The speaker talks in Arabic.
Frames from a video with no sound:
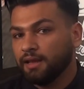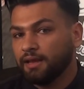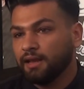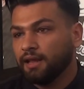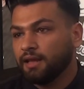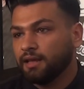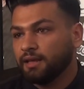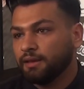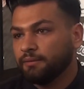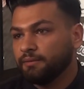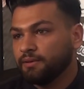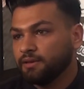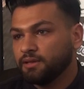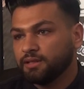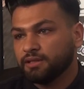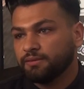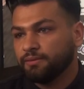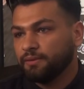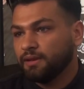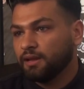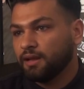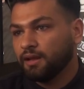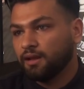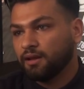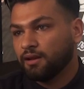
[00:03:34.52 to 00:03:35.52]
عناية
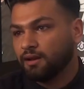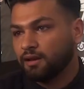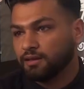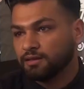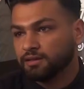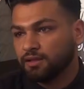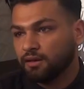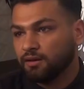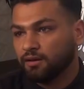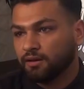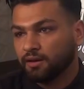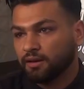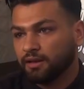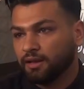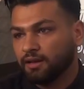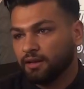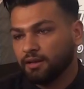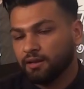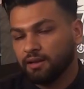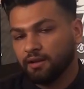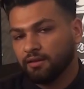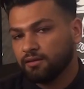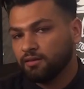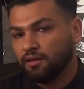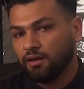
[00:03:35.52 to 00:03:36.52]
بالنسبة للأسعار
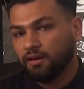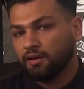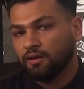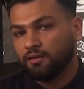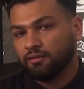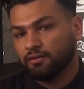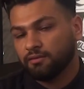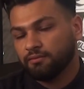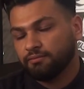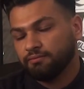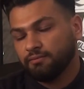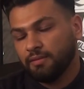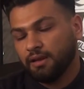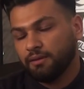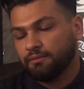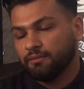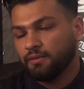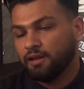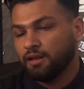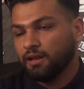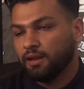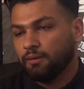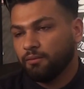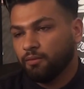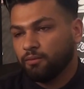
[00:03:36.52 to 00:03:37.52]
يعني الأسعار نعم. الحمد
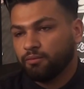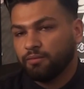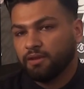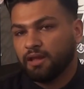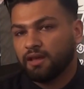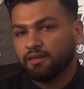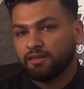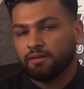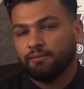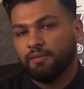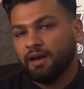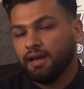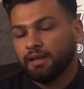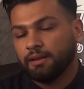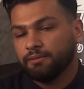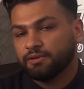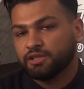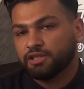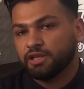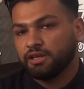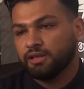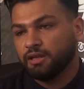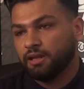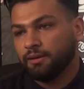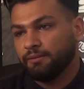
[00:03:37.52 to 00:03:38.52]
لله ممتازة ما حدا
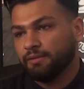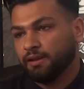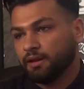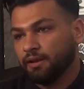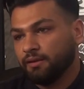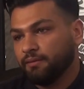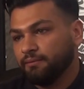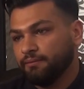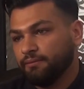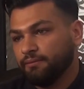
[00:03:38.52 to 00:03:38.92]
بيشكلنا منها